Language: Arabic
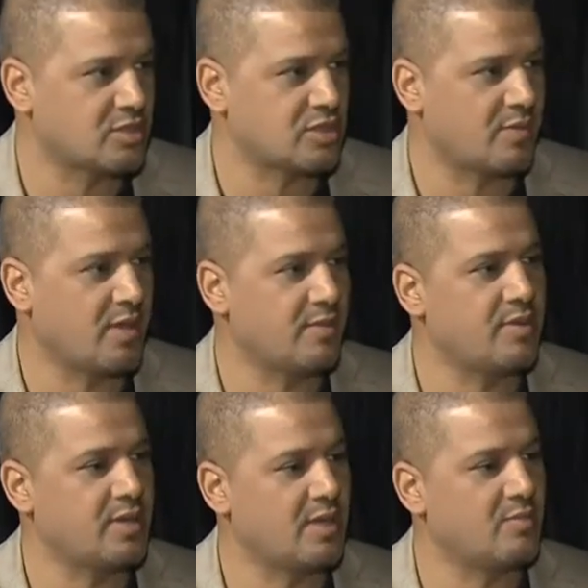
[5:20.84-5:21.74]

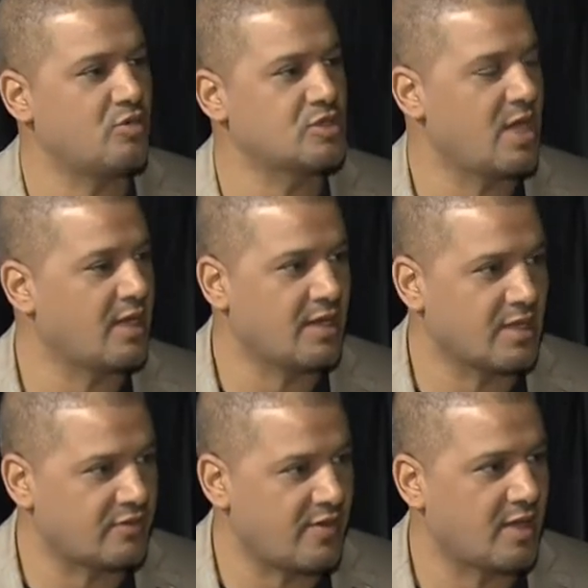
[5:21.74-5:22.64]
الشباب هي موجهة
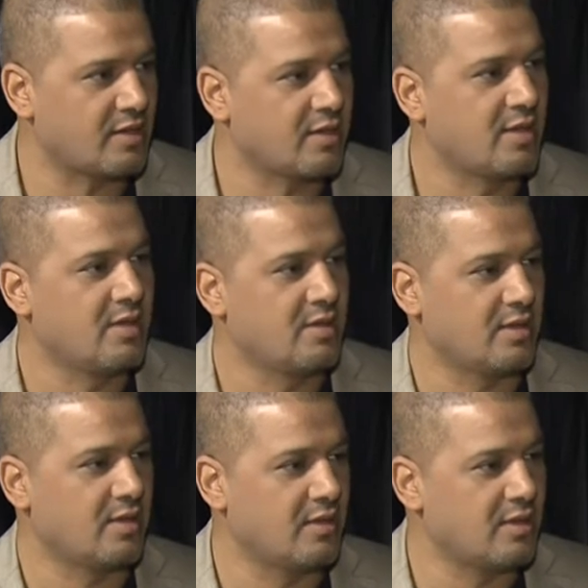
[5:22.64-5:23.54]
للأطفال نعم.
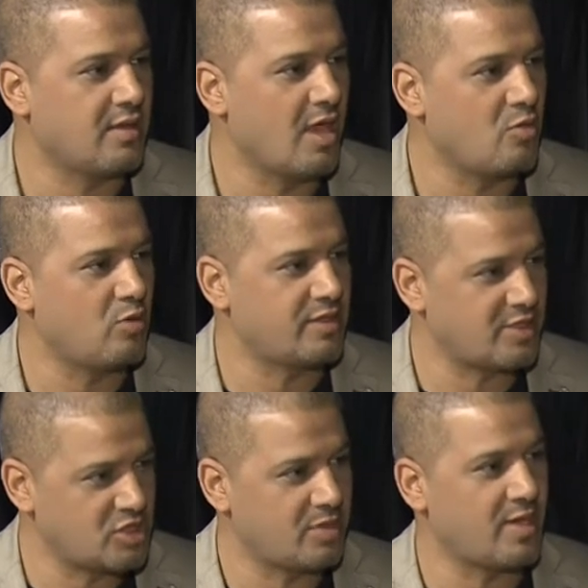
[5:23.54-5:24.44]
آه، هي أول
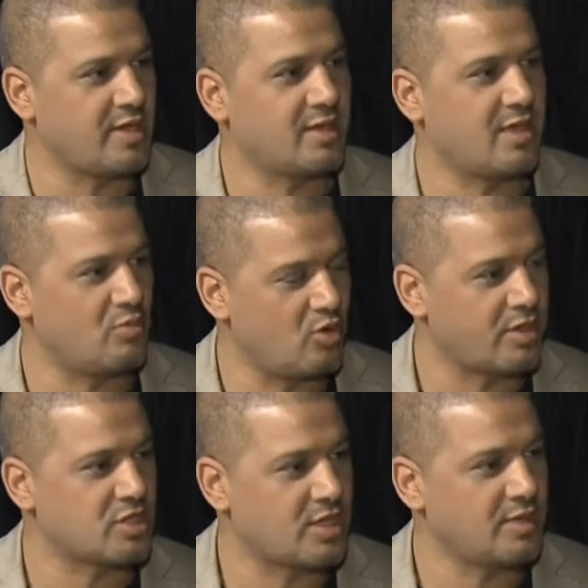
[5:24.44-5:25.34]
تجربة لك كمخرجة